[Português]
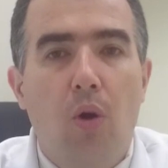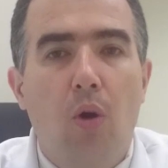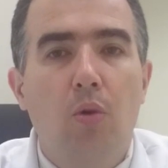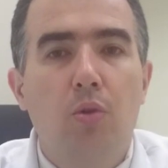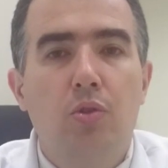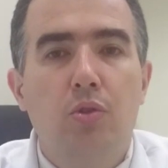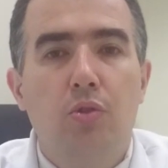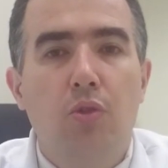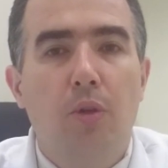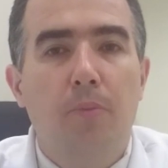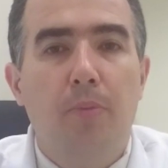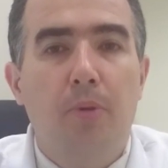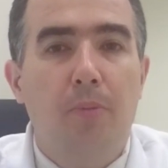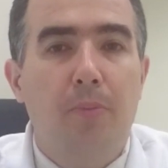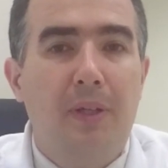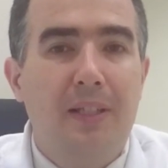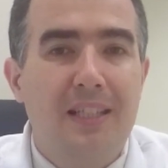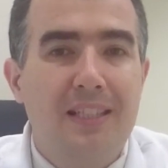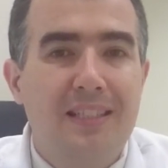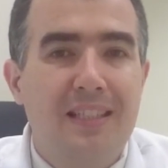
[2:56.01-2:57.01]
ou sobre
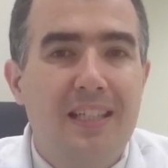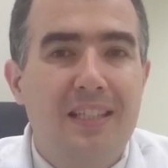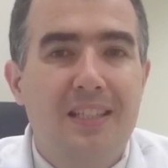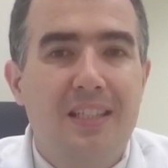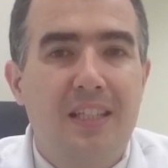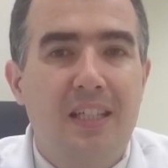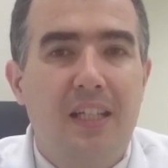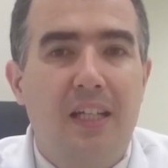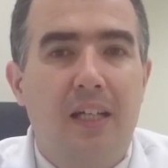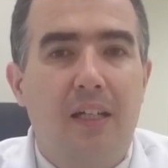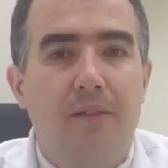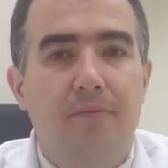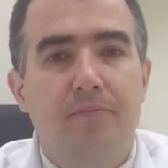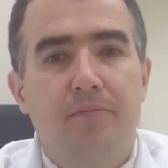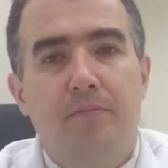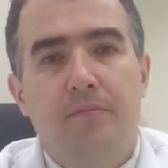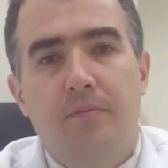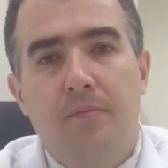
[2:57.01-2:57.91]
uma anestesia,